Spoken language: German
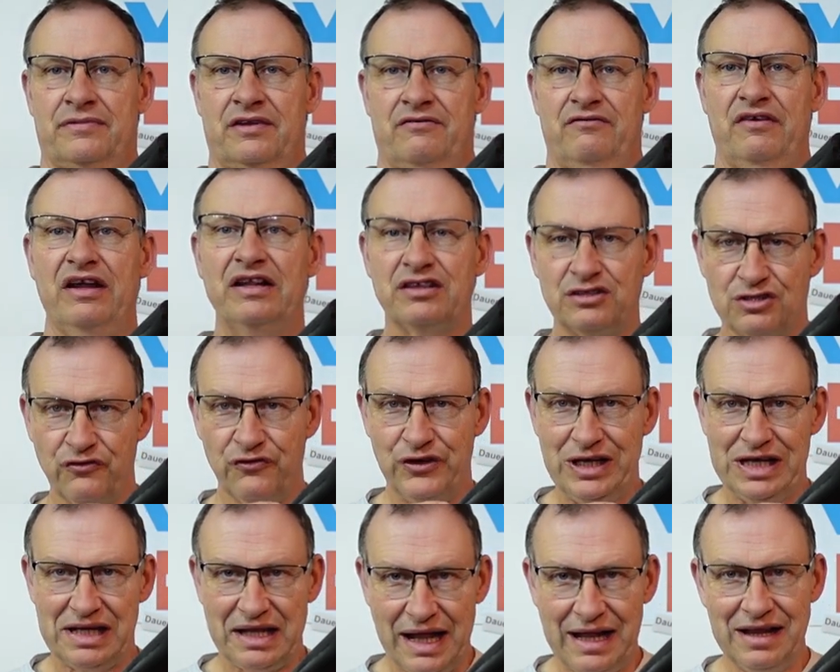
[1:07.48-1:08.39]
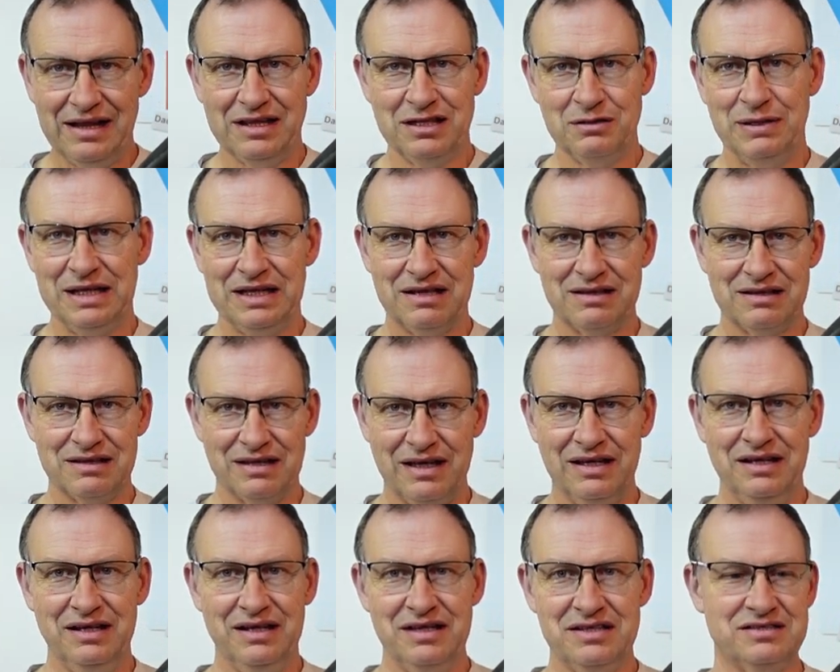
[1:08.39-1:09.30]
Wenn zu viel Kältemittel
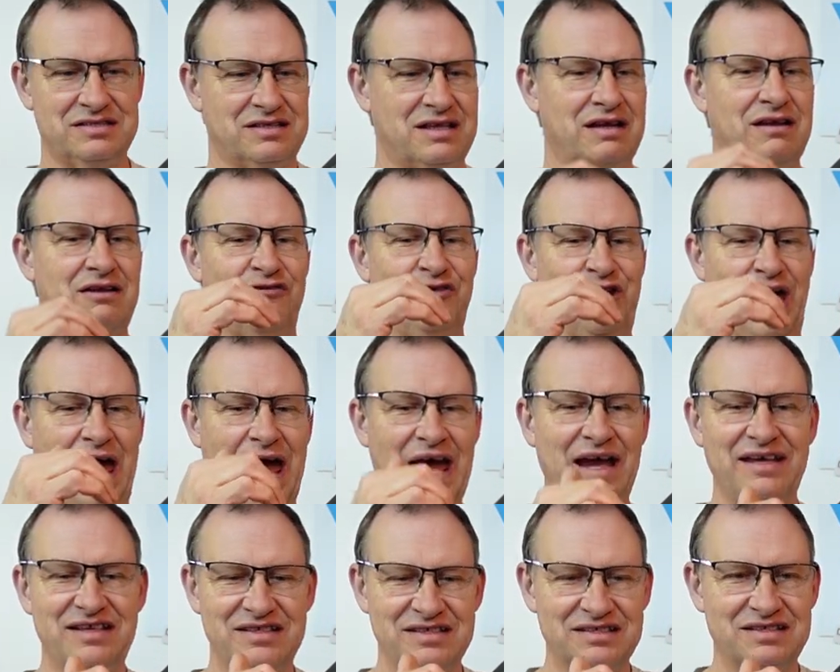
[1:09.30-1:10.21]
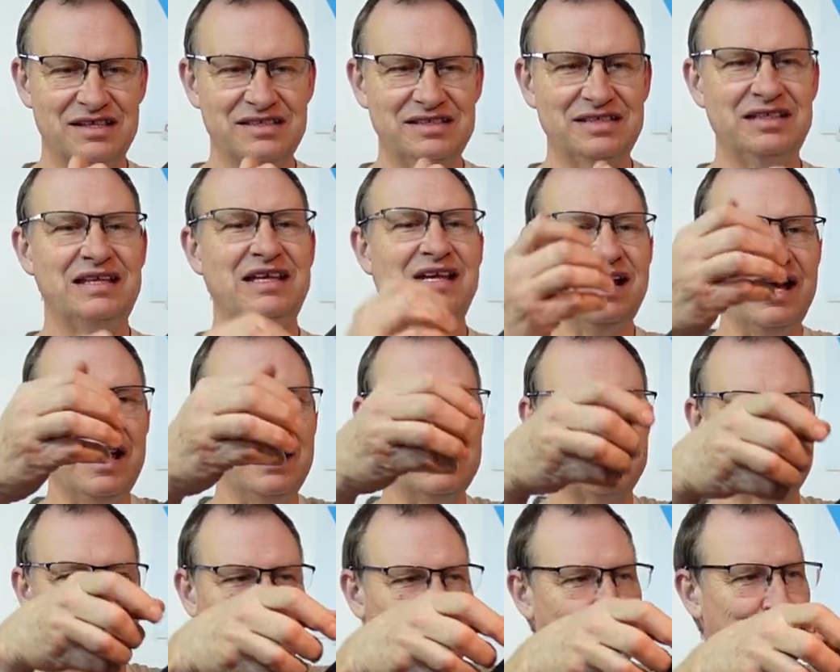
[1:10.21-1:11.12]
drin ist, vereist es hier,
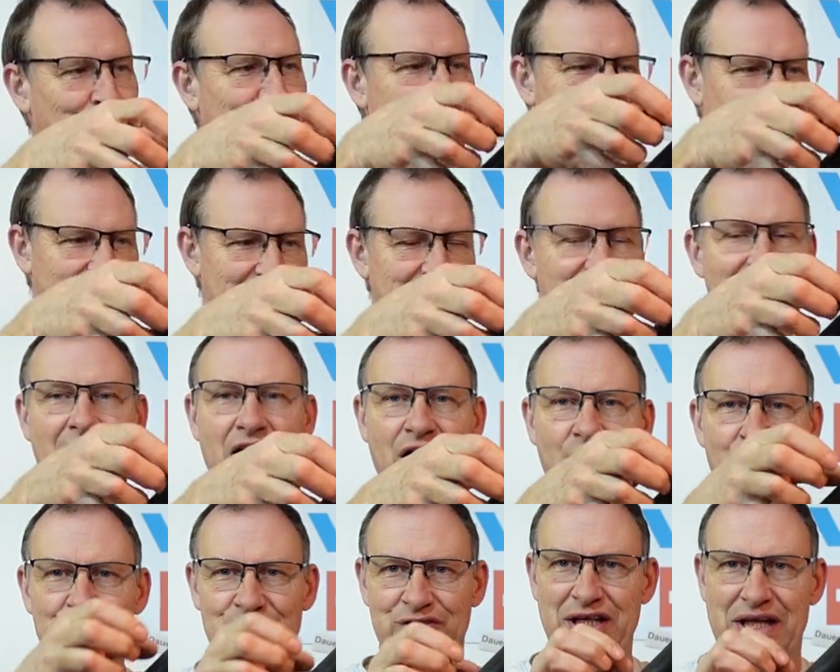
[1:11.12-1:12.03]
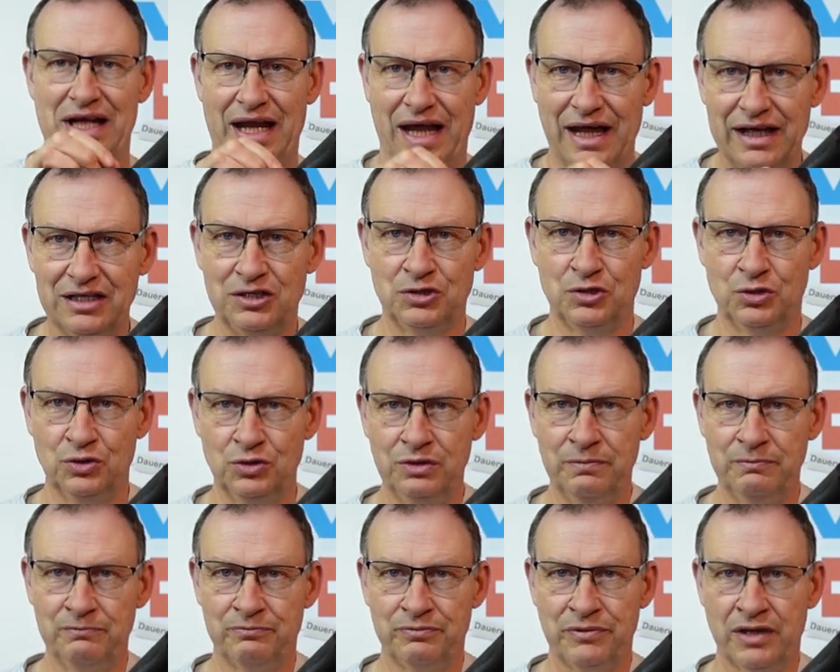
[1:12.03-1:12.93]
es kühlt hier auf der
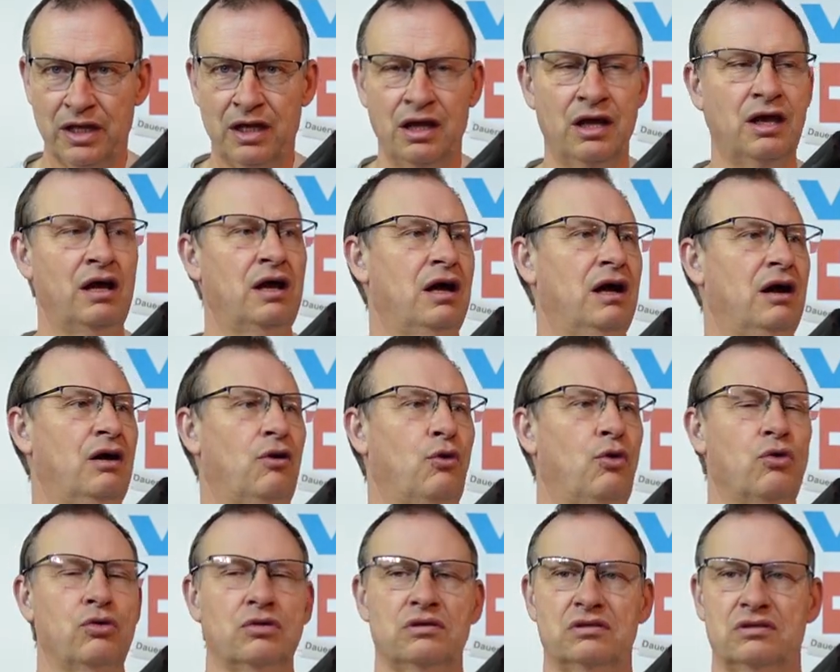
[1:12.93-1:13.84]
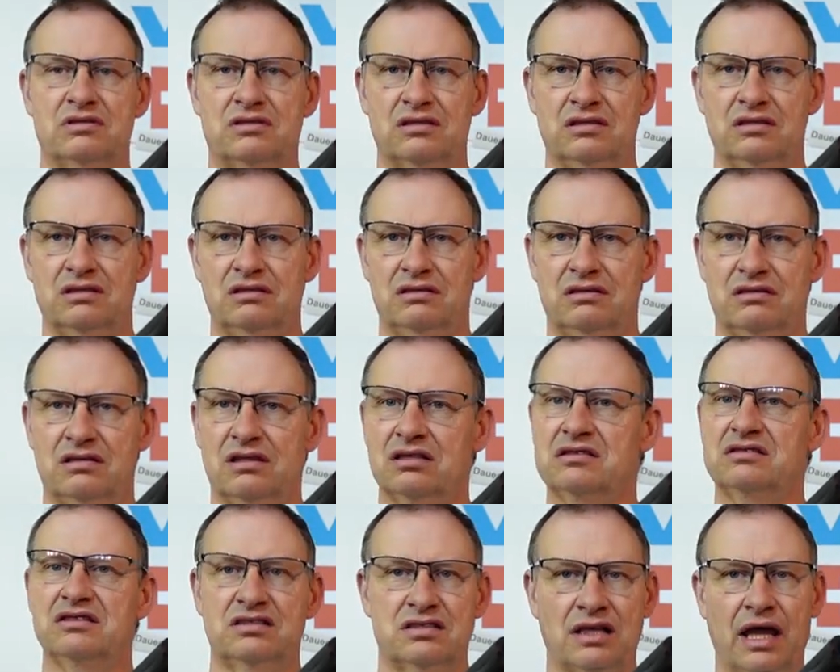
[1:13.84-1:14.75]
Leitung und
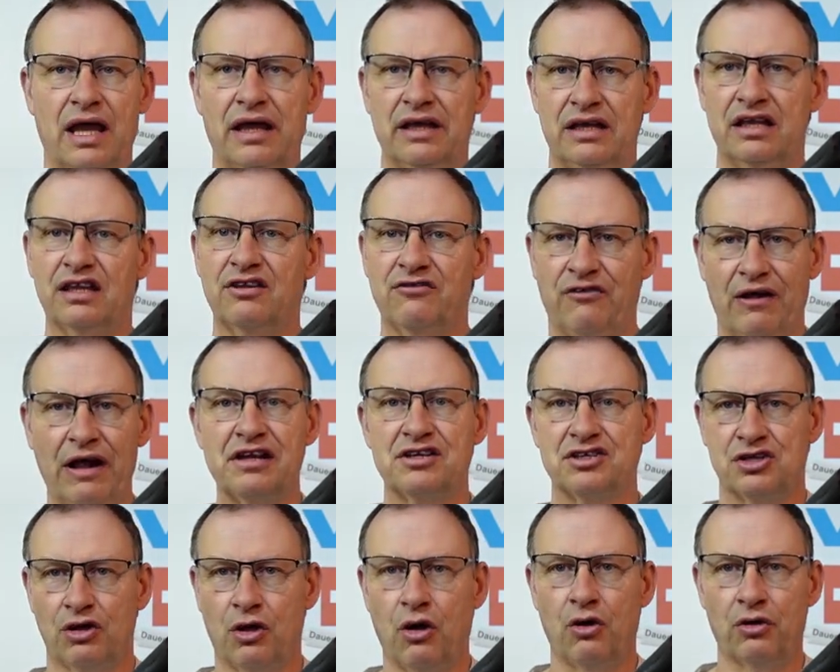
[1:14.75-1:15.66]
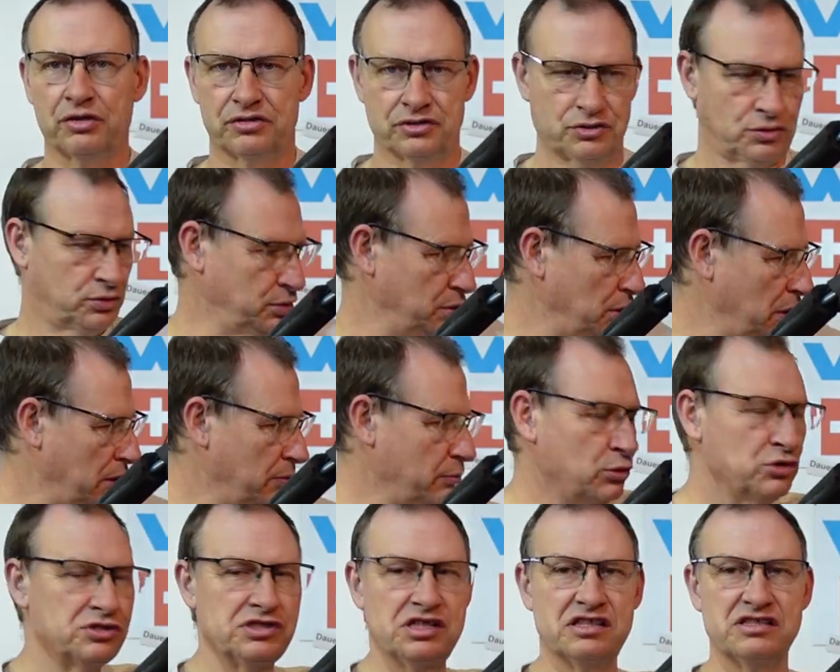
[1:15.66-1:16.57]
das ist eigentlich das falsche Ort. Kühlen
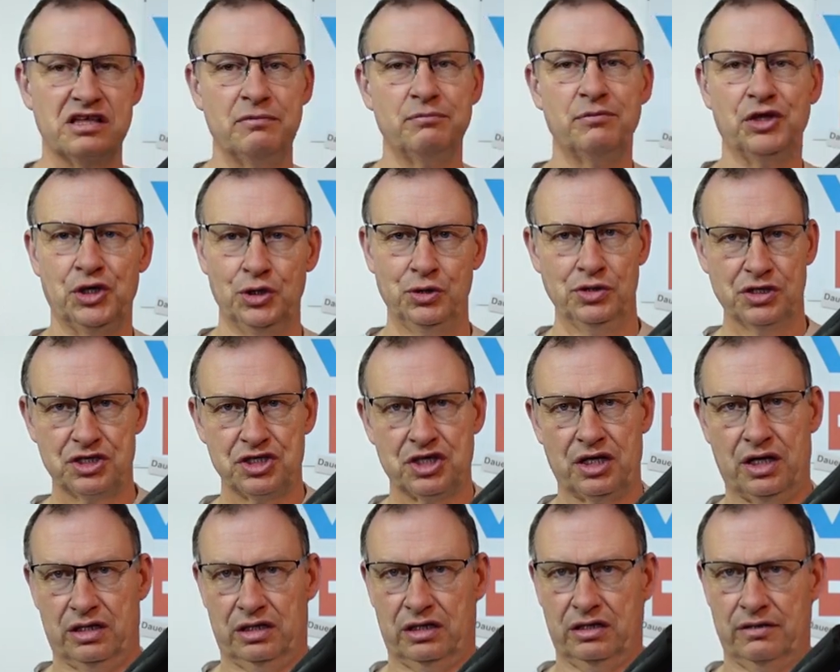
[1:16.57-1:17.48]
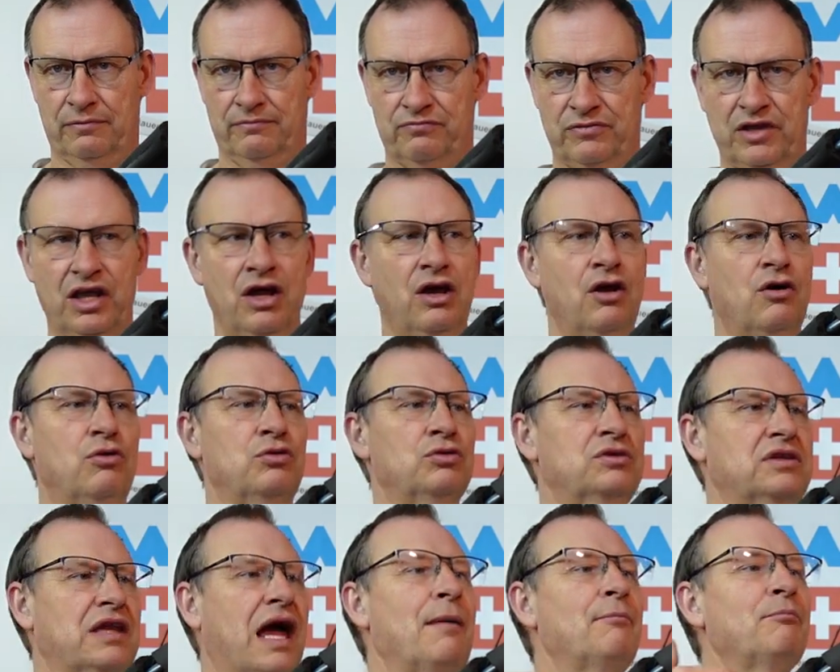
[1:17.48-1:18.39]
muss es im Kühlschrank.
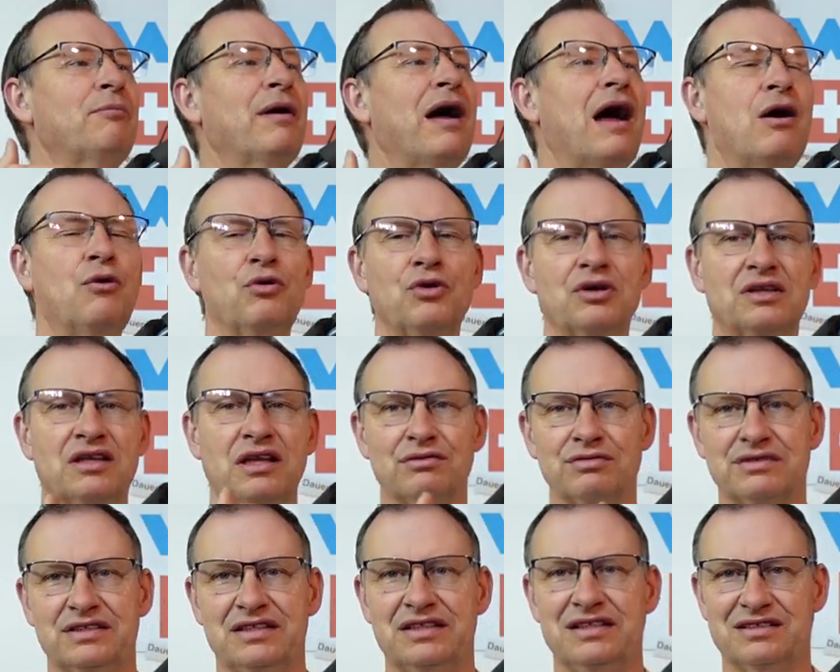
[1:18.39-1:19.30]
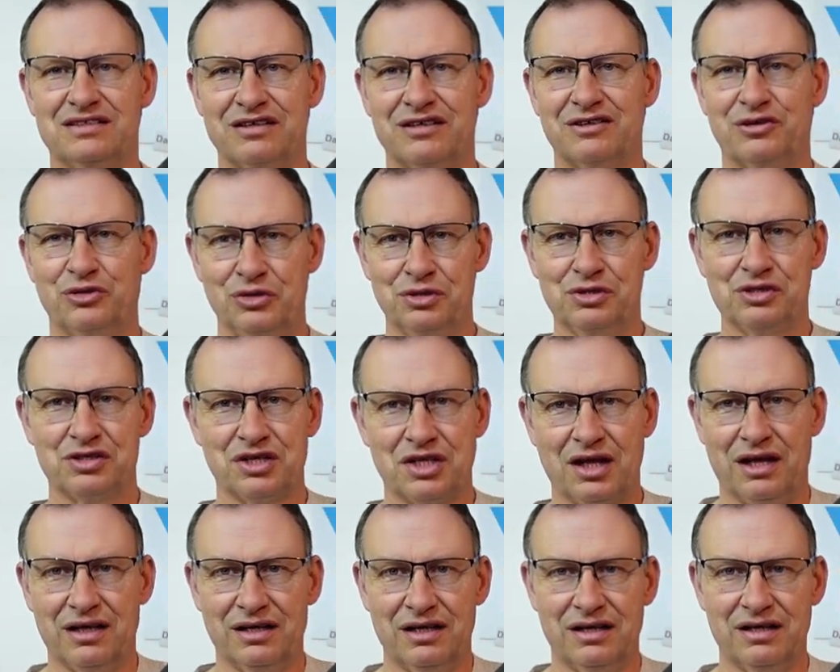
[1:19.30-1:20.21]
Und dann braucht auch dieser
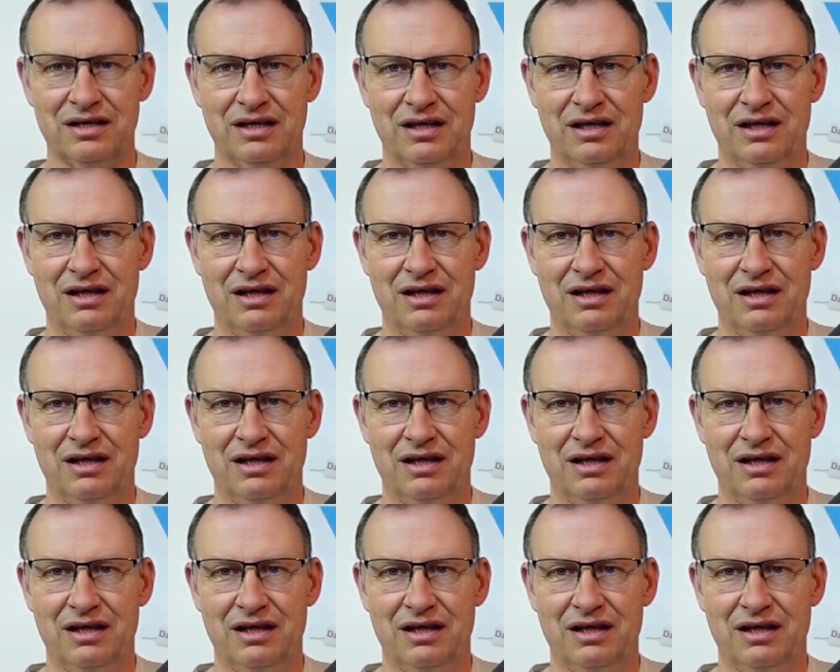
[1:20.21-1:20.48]
Kühlschrank